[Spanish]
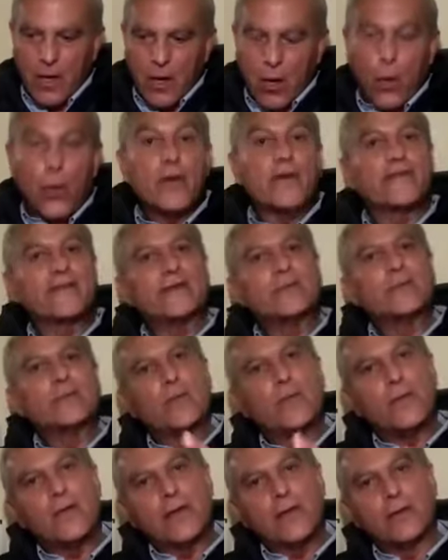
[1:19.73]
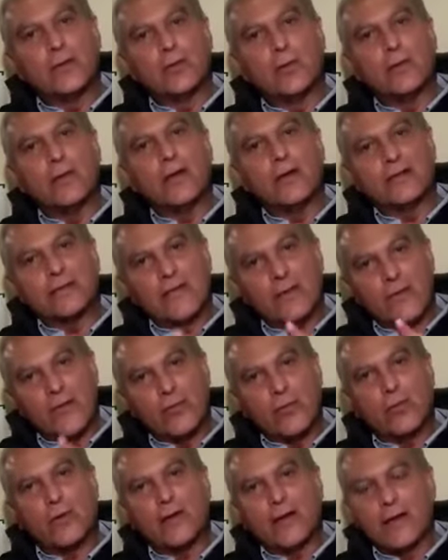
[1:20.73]
Hoy estamos viviendo el tema
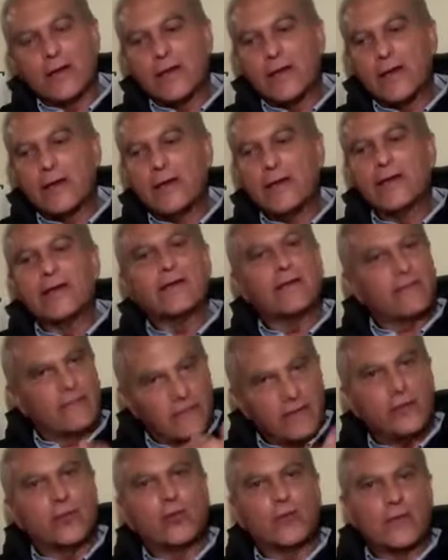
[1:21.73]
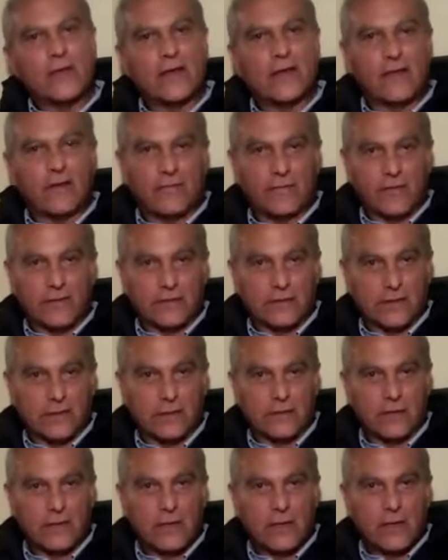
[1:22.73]
de Ucrania que sí nos viene a
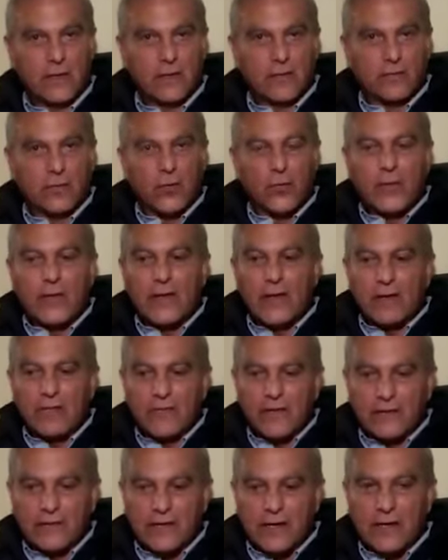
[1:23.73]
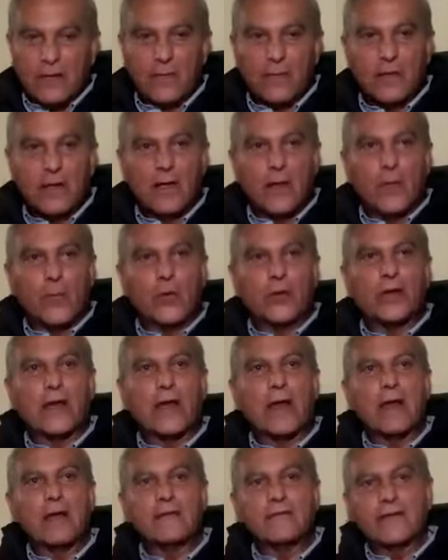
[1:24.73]
afectar. Nos viene a afectar por
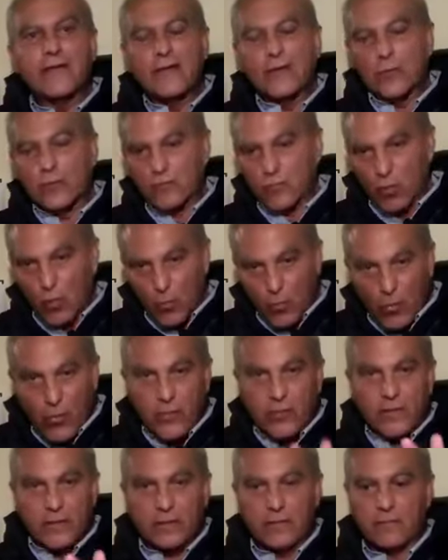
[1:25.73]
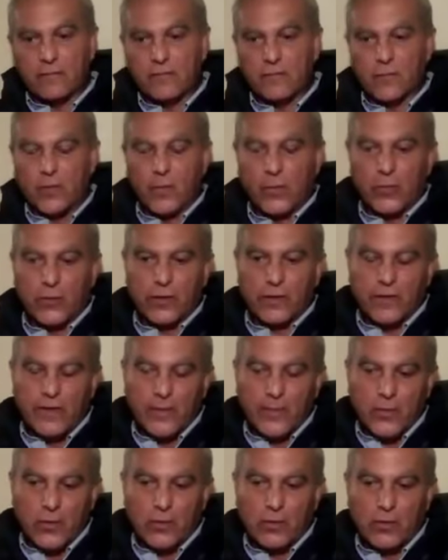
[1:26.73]
el alza de los commodities, como por
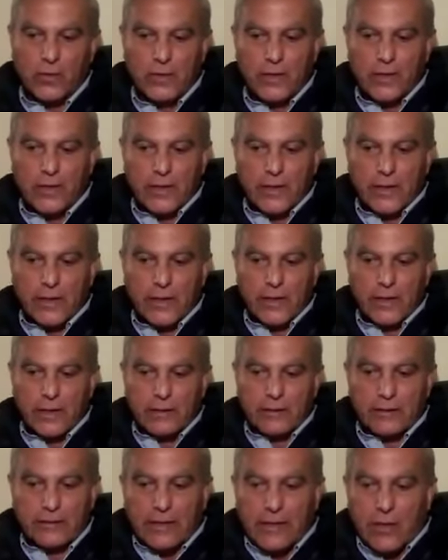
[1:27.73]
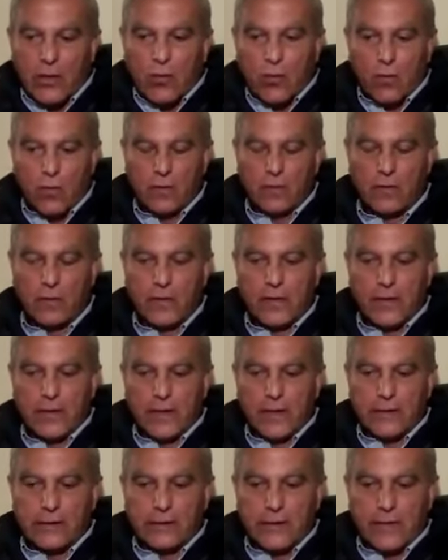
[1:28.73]
ejemplo el trigo,
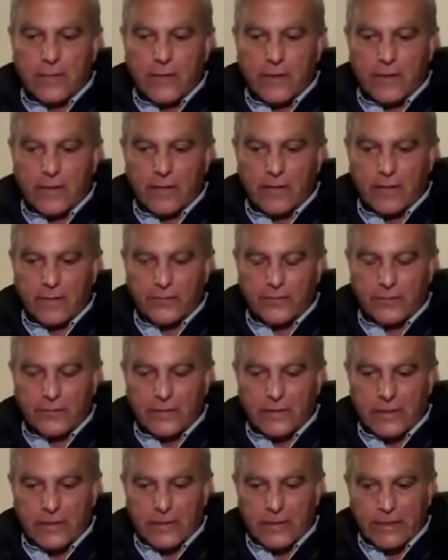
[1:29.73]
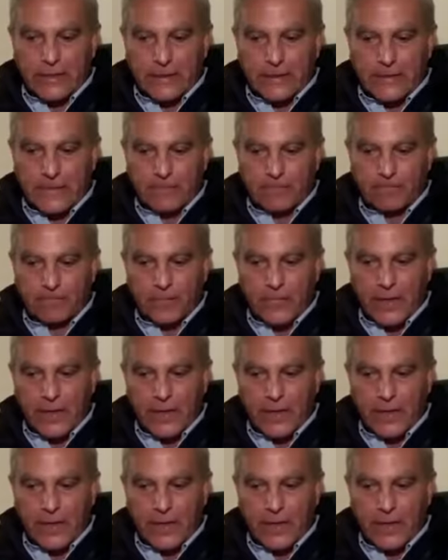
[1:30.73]
el tema eh, del